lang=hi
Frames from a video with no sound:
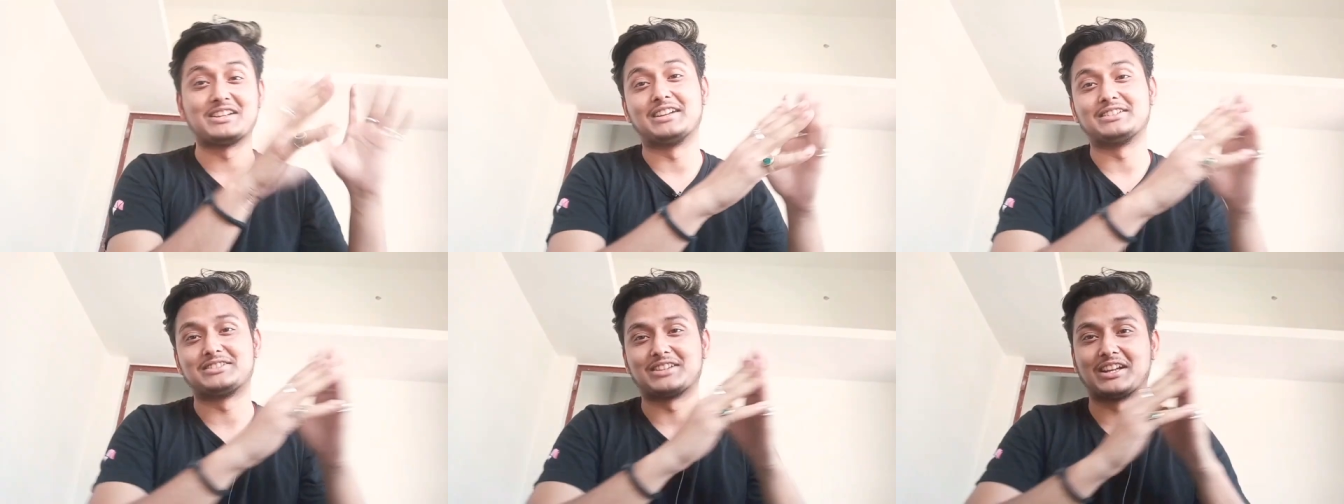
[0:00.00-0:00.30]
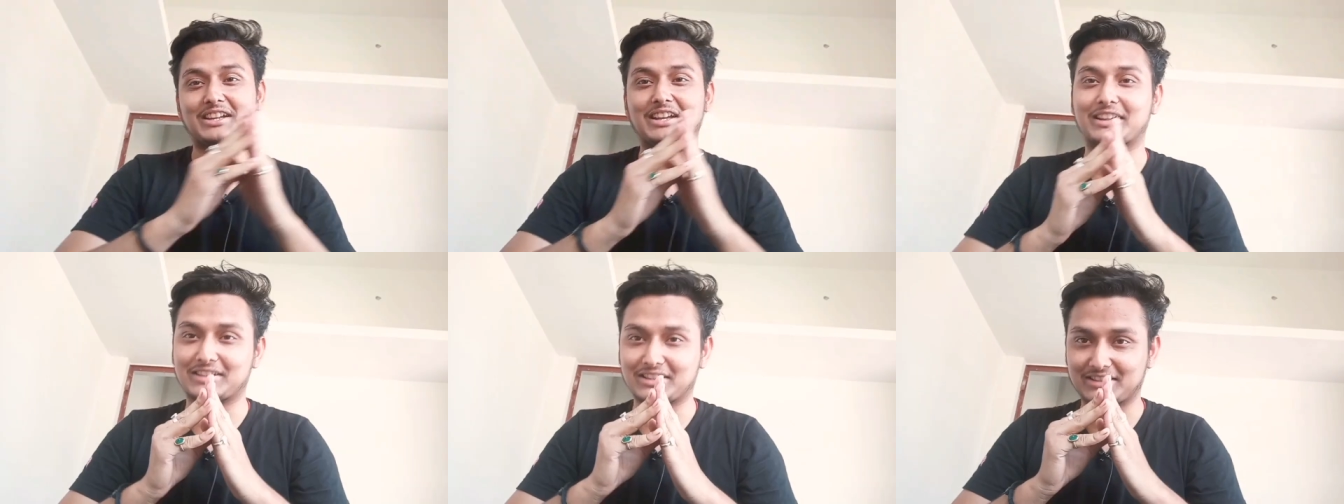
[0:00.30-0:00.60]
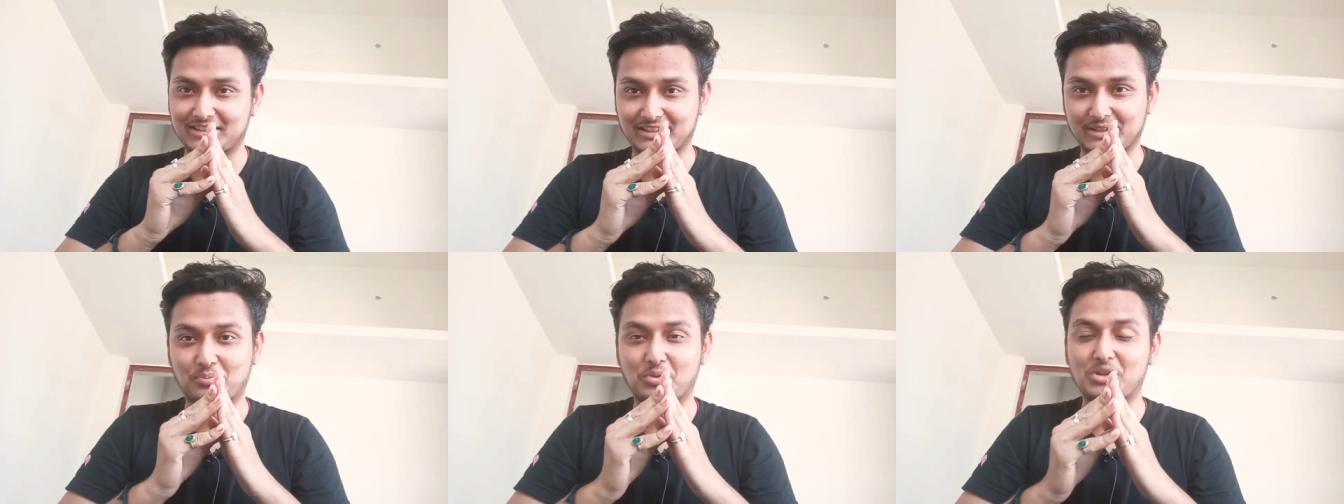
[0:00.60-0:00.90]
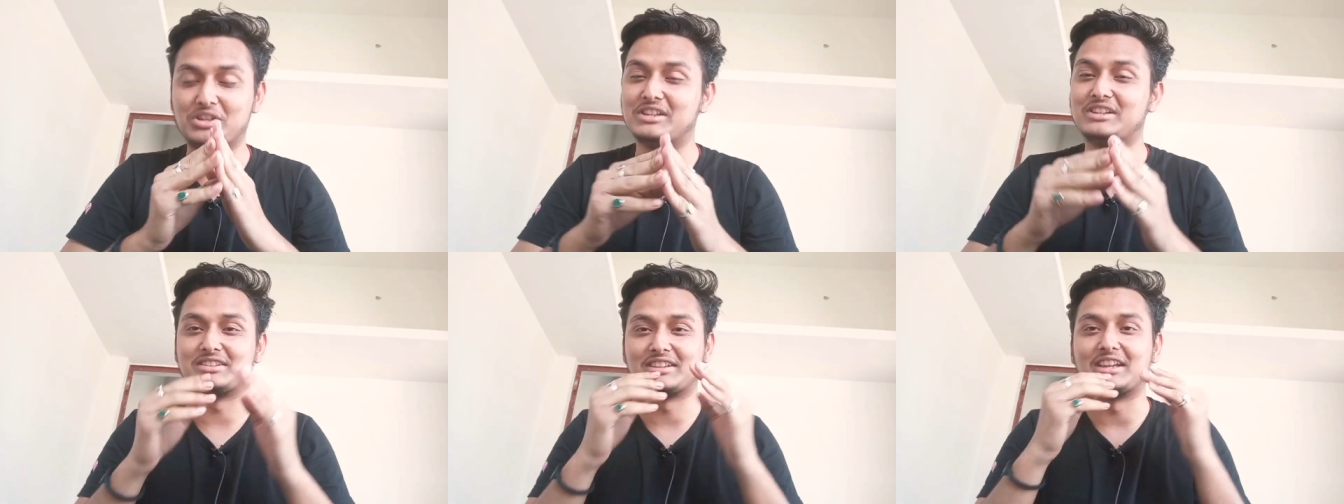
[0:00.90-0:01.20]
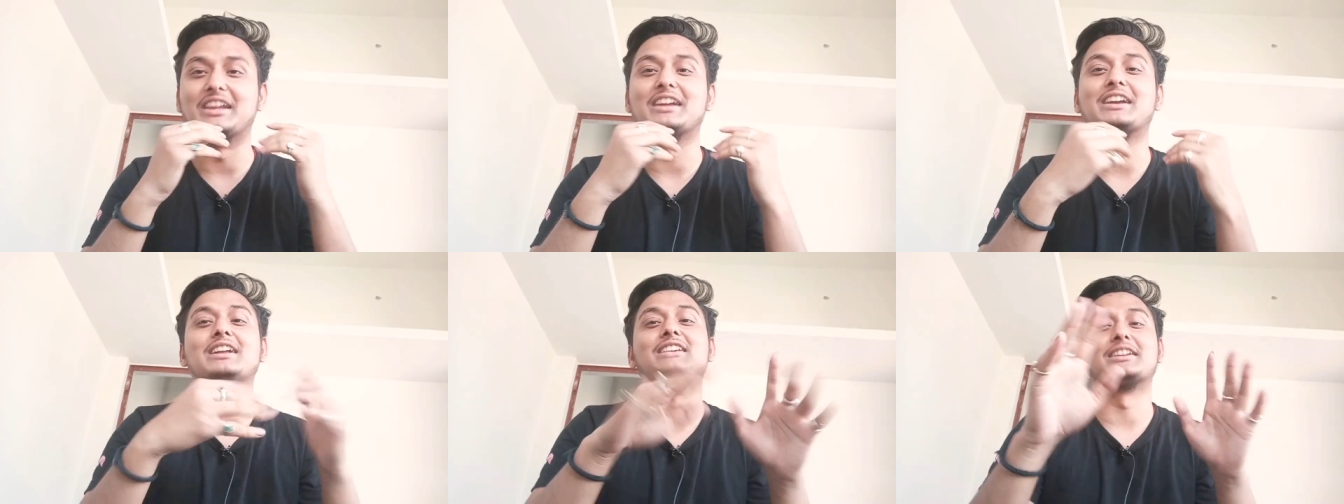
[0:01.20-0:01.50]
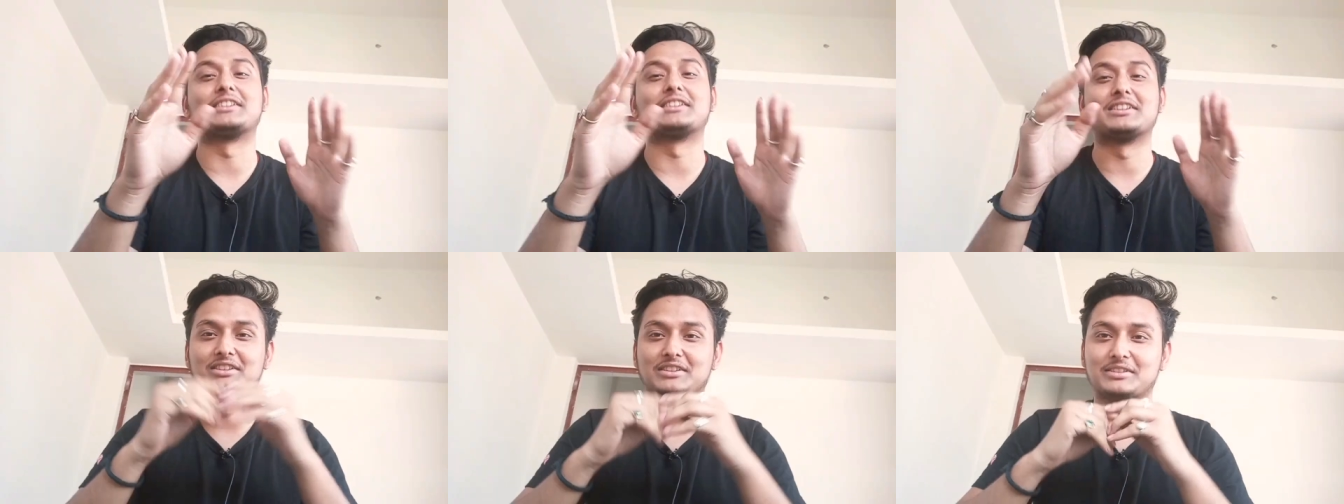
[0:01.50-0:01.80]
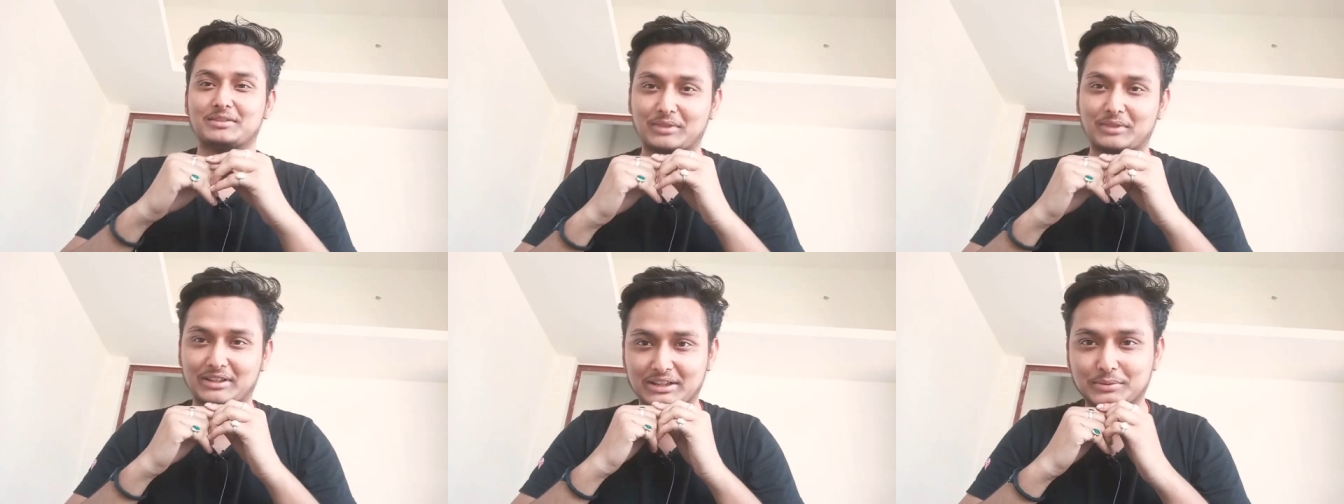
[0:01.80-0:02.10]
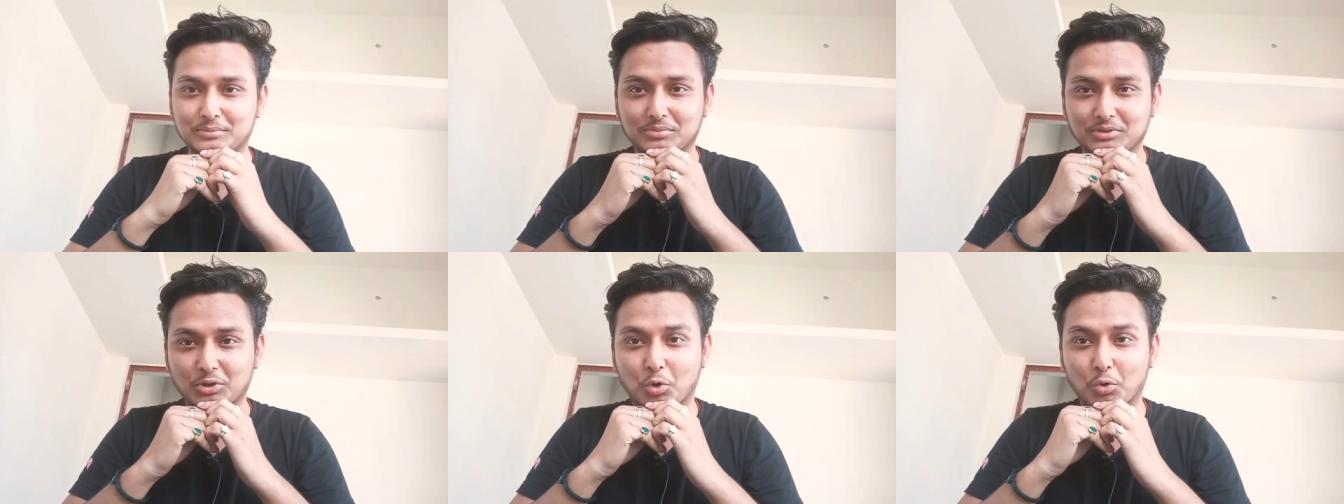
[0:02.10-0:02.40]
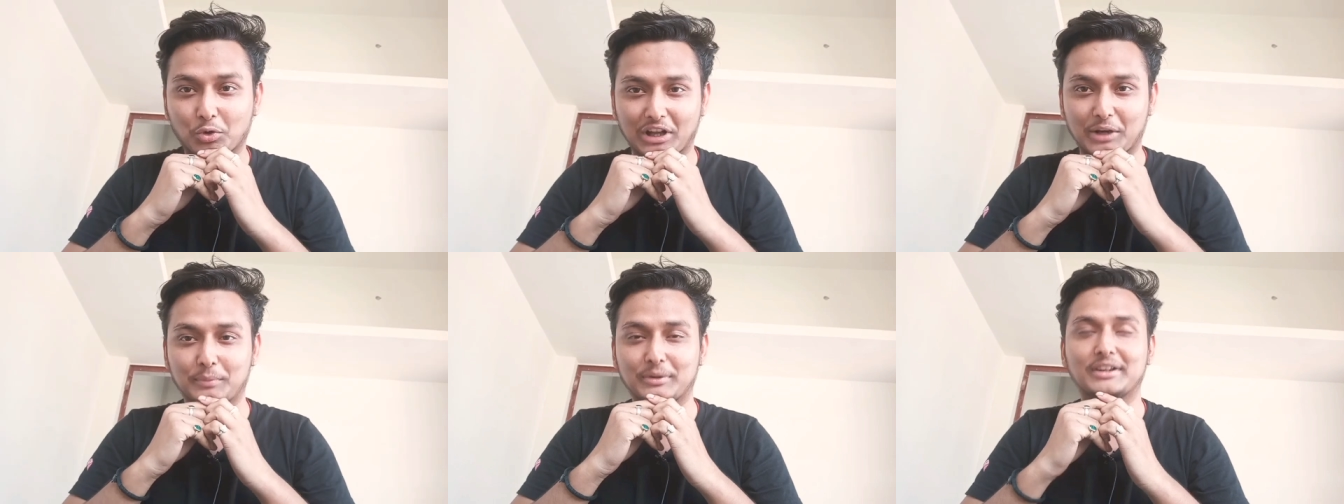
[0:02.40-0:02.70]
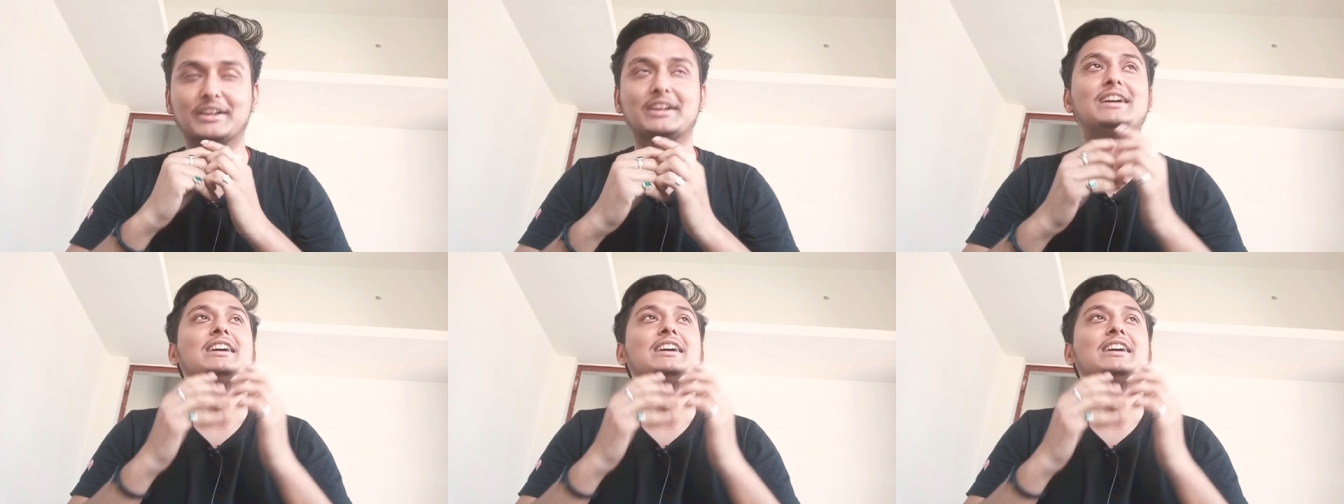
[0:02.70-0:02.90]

चले जाते थे पीजी से निकल जाते थे मतलब कोटा में